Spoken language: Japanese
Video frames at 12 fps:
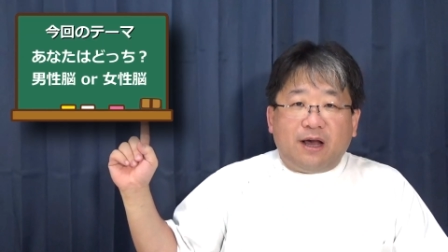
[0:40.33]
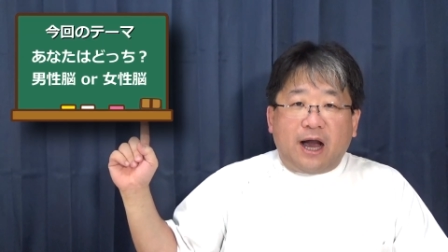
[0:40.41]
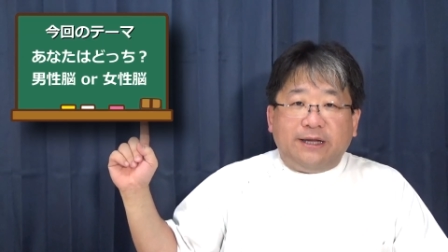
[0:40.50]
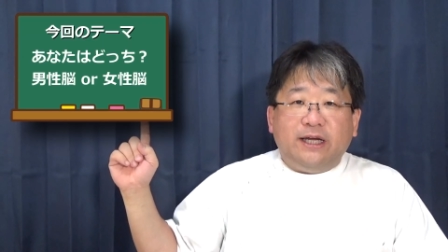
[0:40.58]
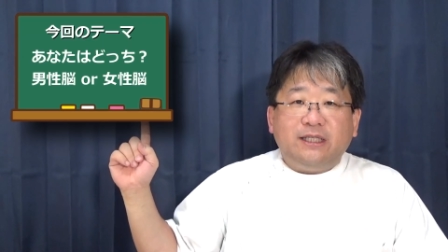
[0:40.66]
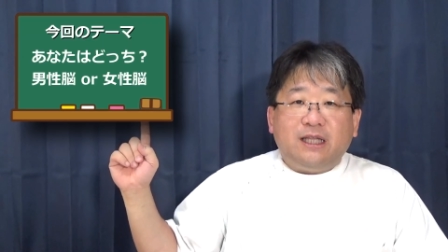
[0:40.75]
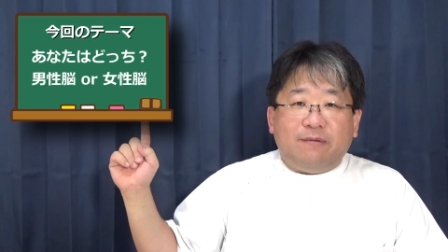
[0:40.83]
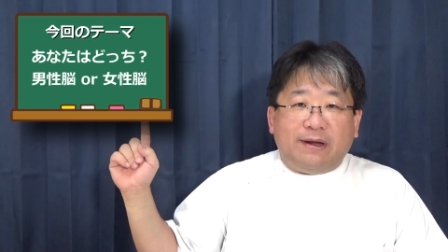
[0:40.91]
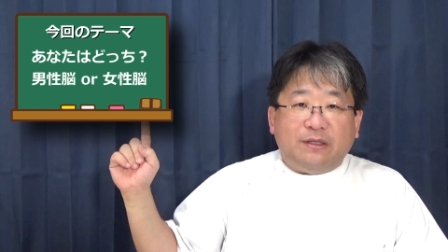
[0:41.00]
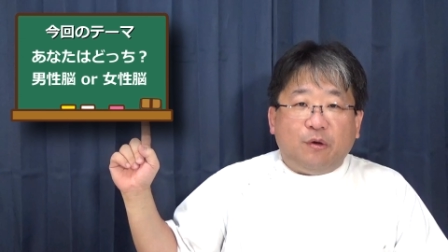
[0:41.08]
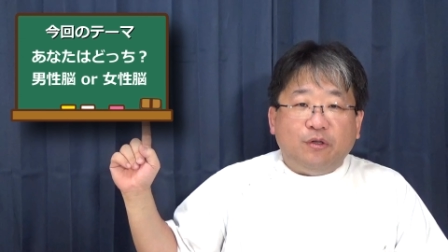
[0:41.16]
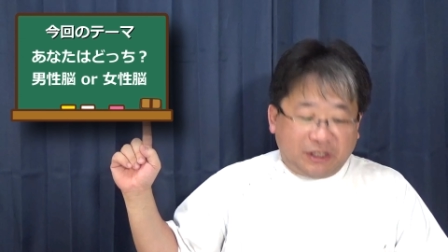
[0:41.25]
あなた
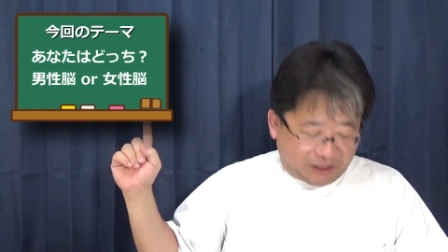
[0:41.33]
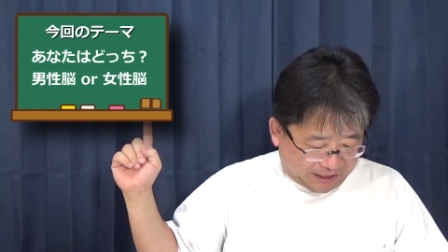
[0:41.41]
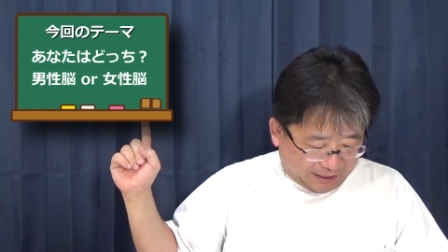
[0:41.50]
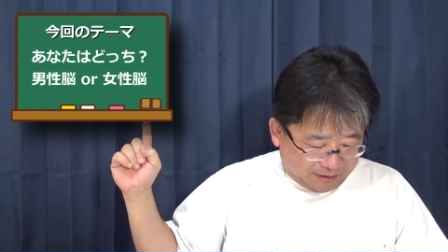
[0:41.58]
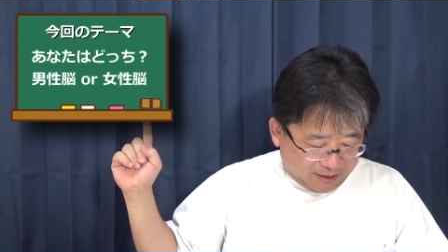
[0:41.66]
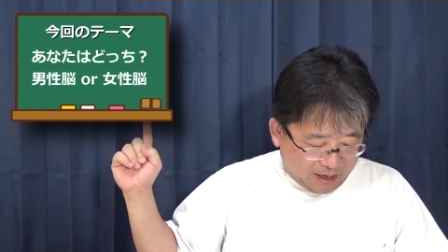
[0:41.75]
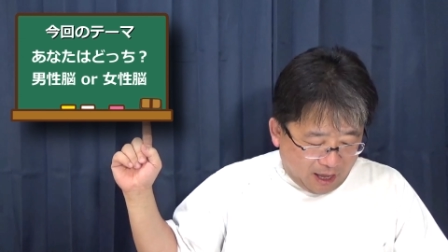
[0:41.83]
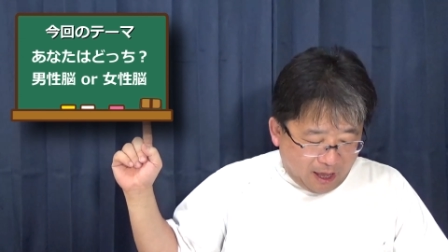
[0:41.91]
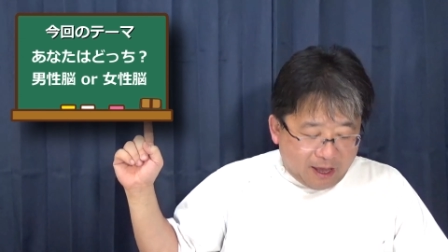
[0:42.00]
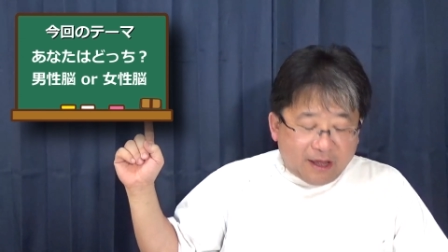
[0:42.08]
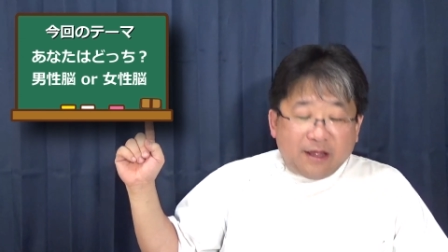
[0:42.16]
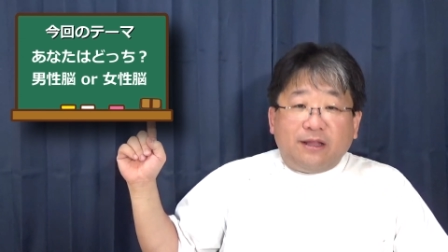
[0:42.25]
はどっち
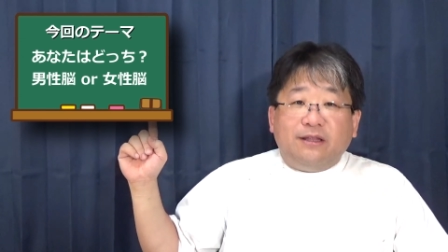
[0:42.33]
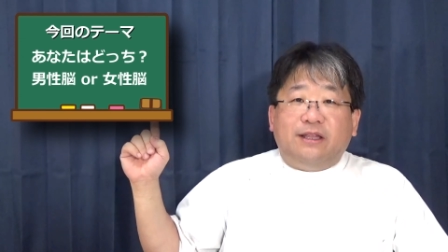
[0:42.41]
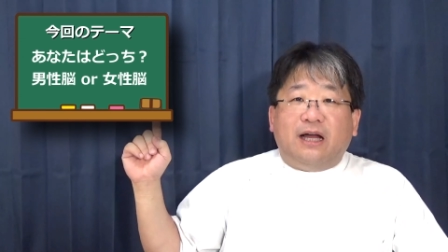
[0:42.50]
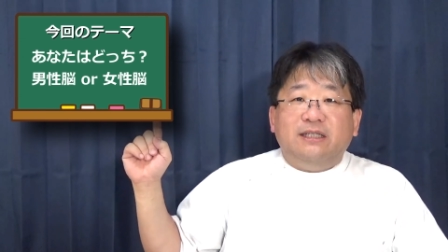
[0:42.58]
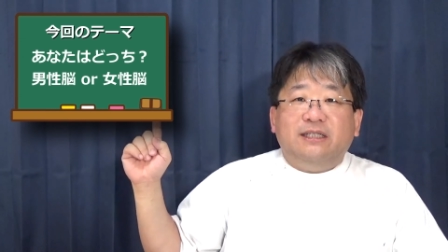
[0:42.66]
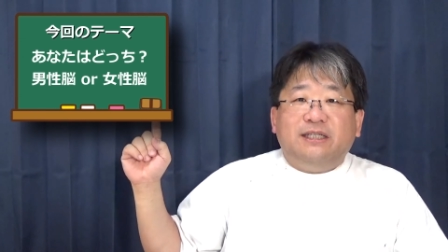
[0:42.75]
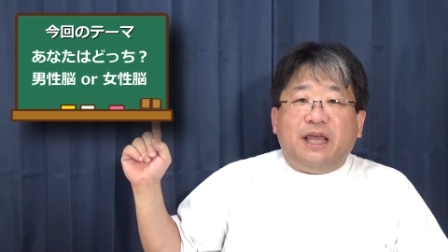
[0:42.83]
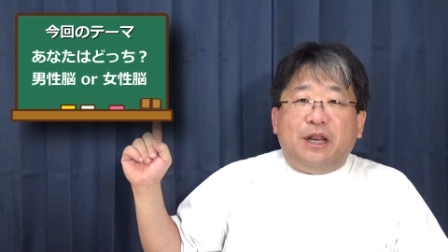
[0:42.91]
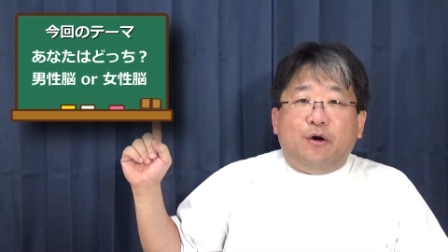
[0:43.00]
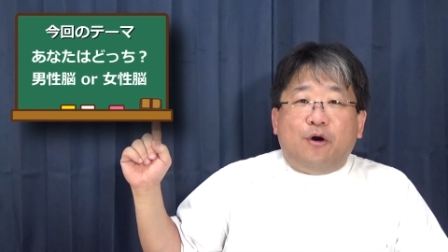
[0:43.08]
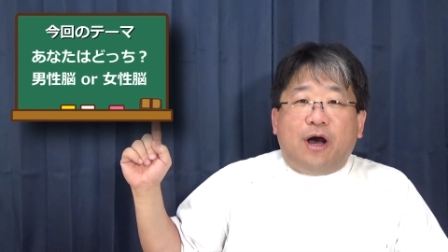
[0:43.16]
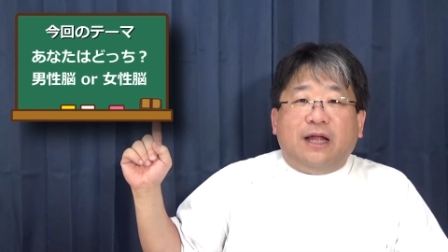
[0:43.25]
男性
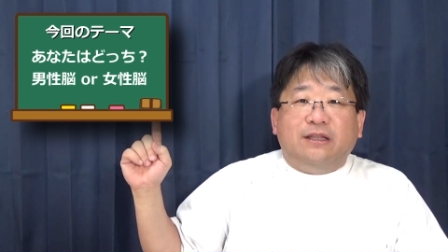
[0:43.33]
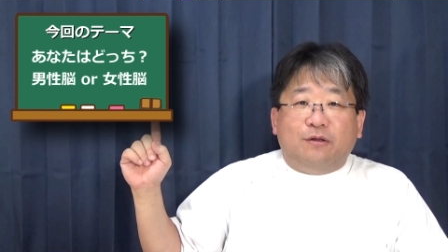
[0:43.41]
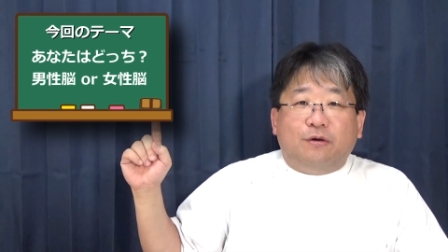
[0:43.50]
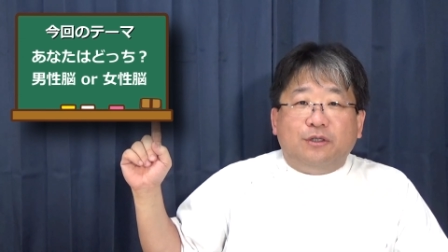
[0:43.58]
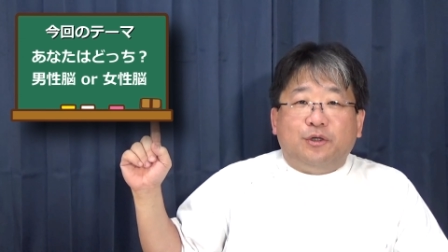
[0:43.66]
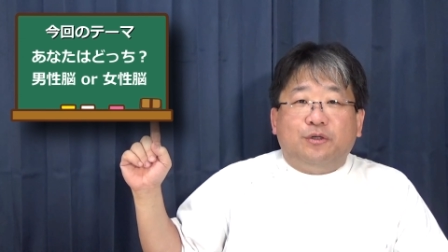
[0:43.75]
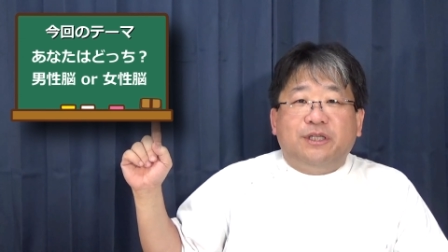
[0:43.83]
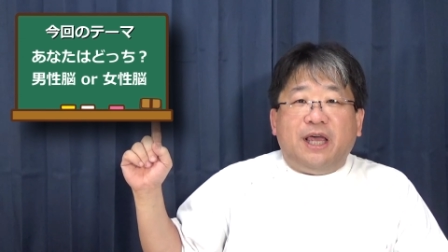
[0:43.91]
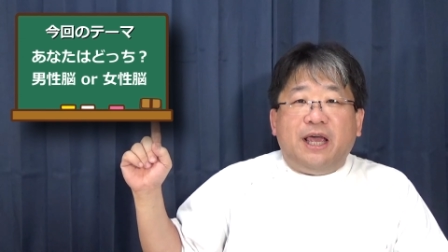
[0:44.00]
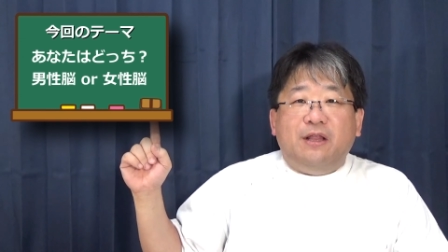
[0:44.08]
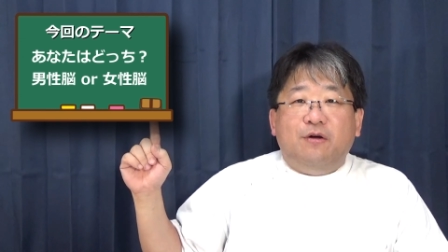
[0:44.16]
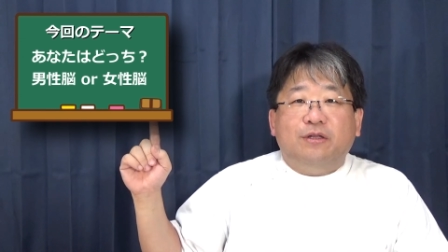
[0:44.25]
の女
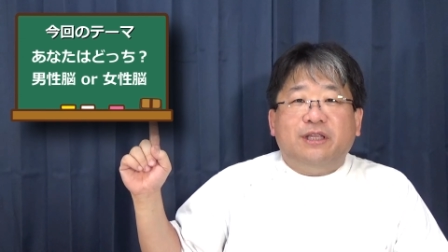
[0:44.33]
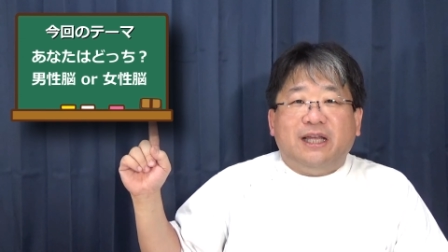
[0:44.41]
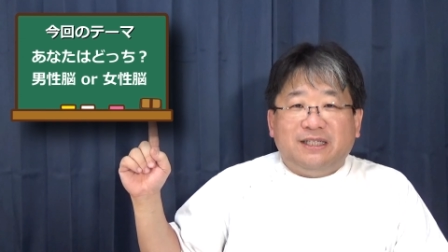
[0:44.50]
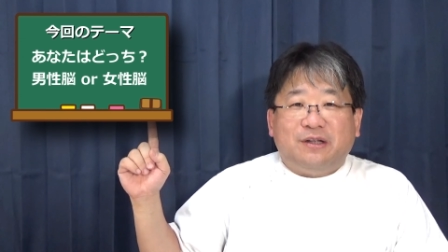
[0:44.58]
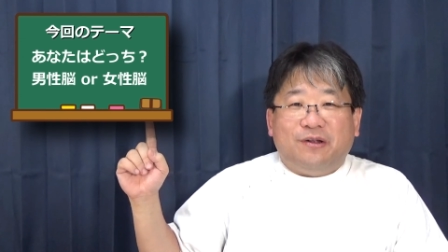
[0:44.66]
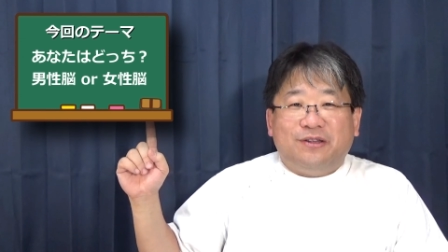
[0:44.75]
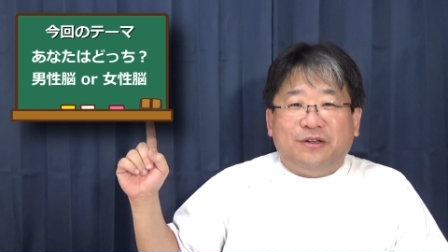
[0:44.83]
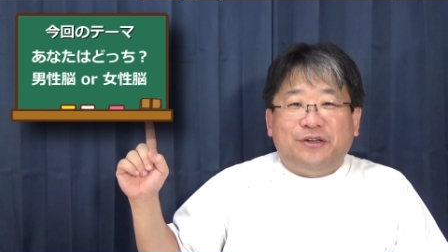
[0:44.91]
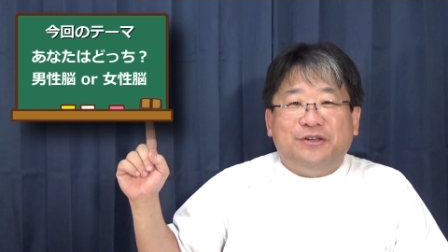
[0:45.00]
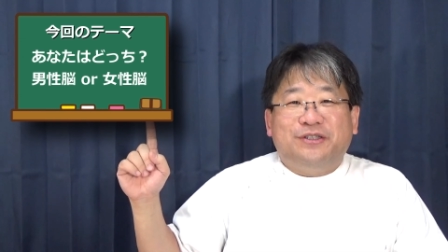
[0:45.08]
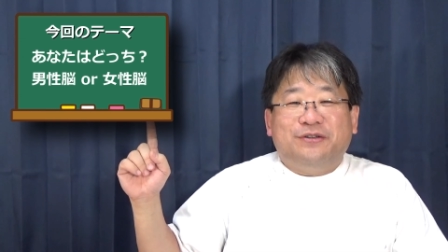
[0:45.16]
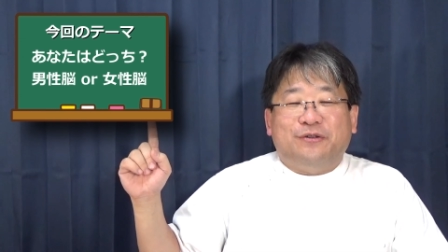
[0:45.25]
性のテストと
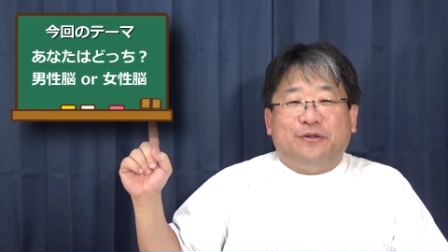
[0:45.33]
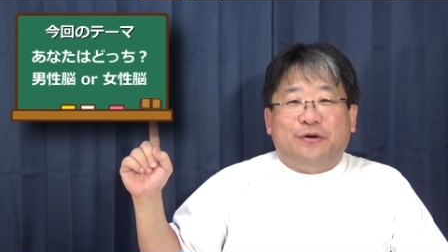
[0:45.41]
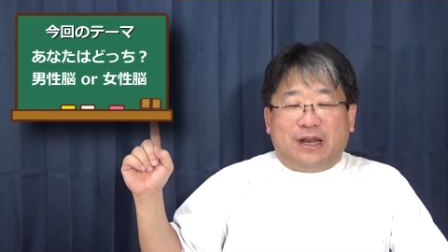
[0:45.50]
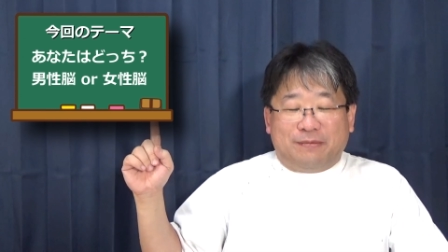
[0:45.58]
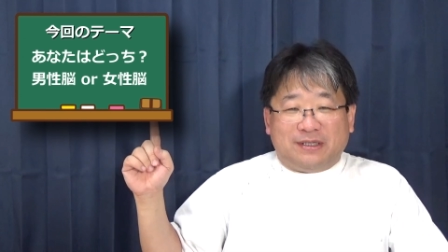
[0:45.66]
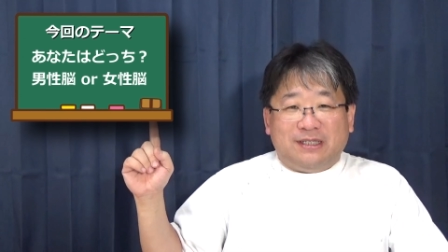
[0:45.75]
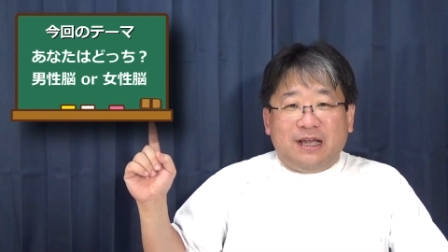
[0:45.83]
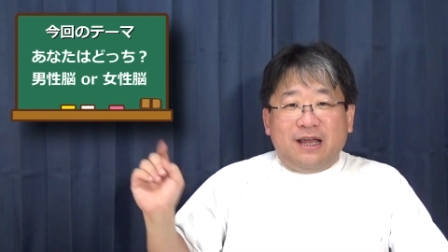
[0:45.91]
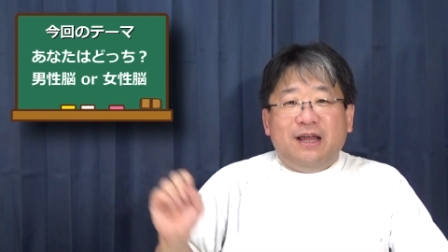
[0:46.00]
いうことをやります